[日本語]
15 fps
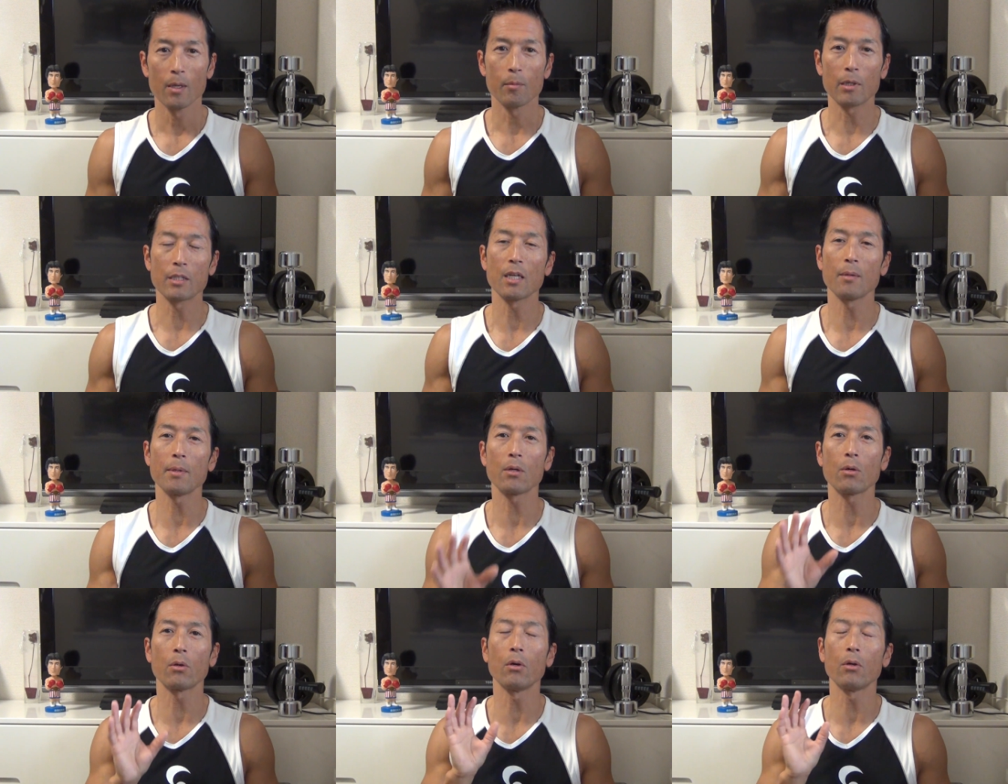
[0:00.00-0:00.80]
まあ、ちな
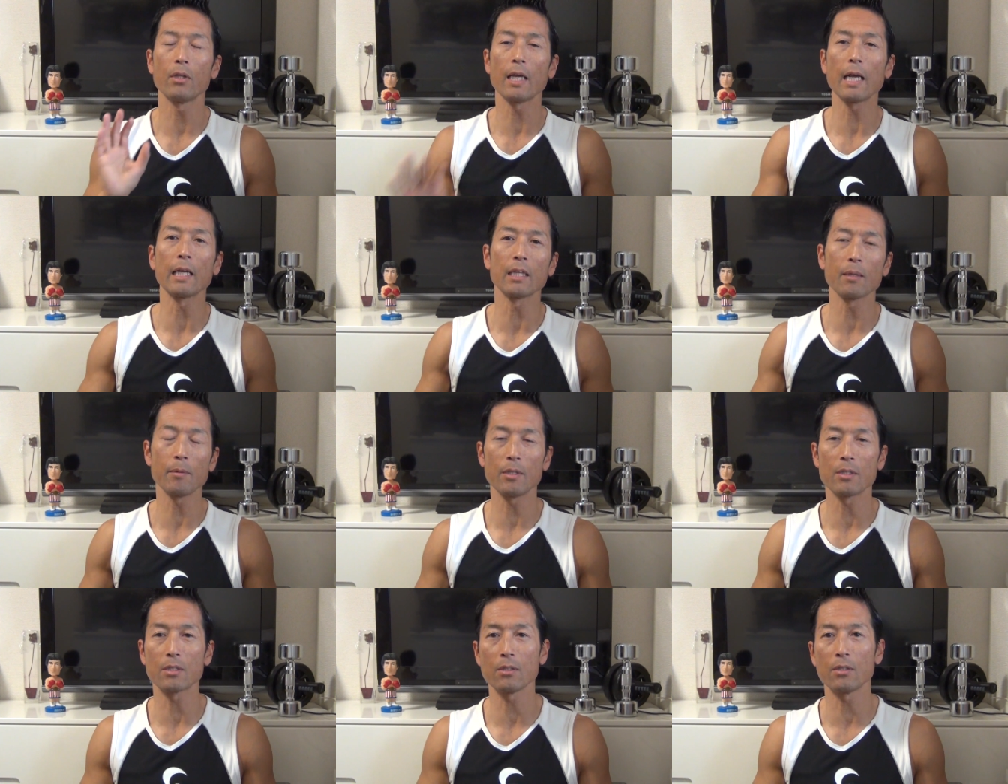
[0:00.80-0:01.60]
みにこの
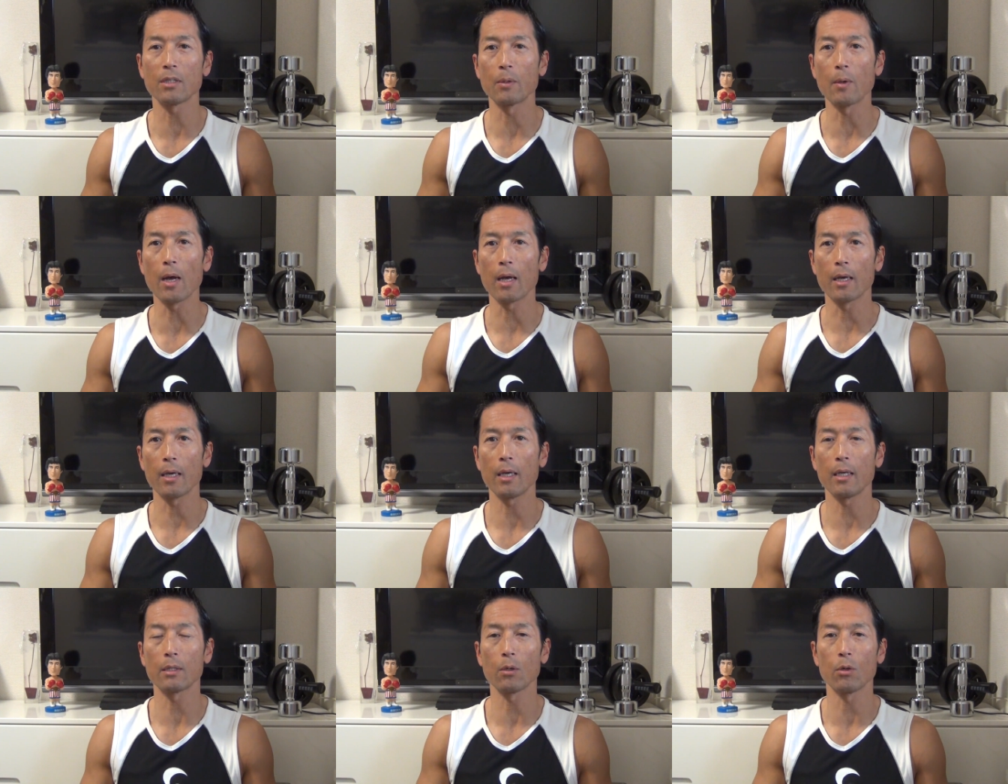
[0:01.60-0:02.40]
ネガティブについては、
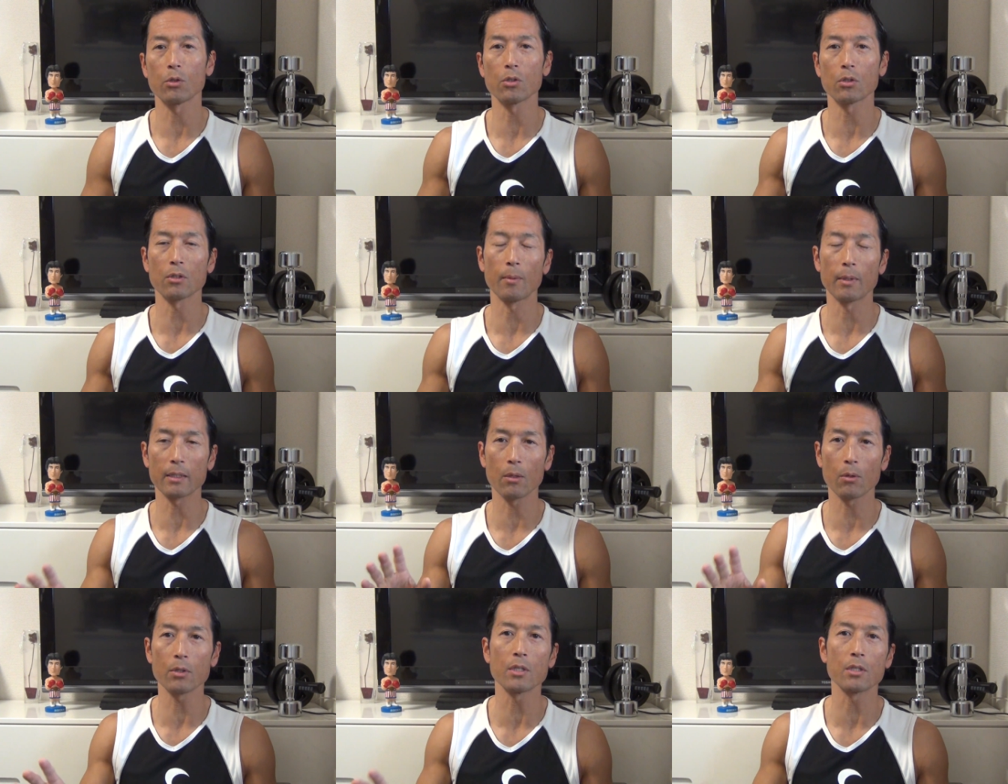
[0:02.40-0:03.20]
えっ、ー、と、ちょっとま
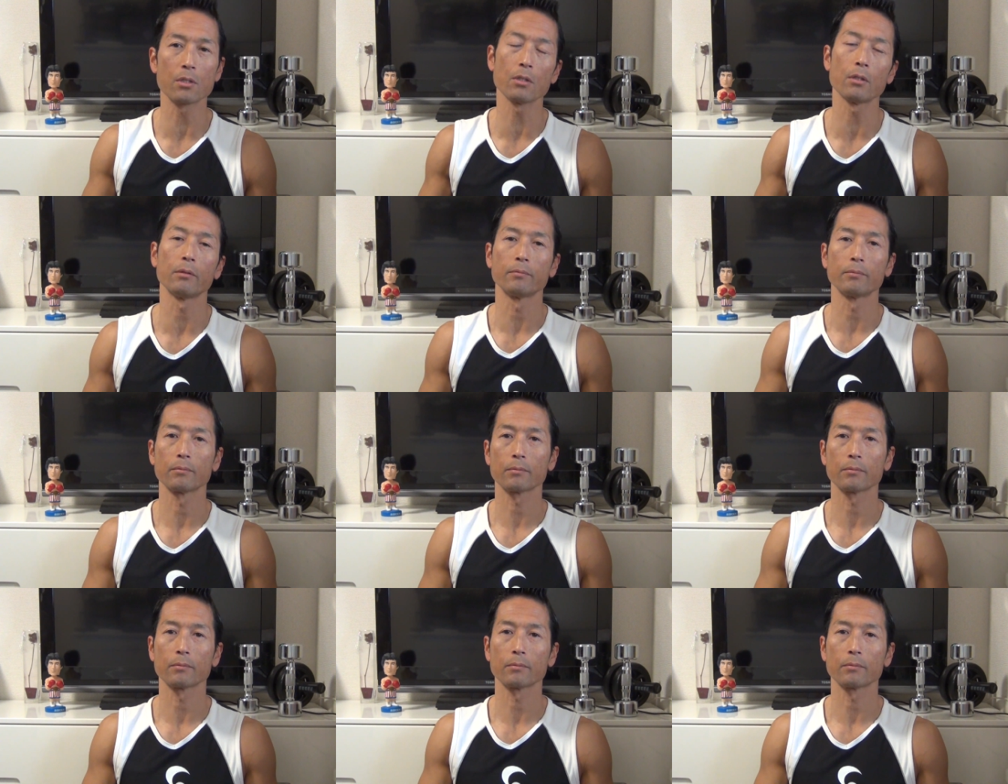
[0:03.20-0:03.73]
た後日、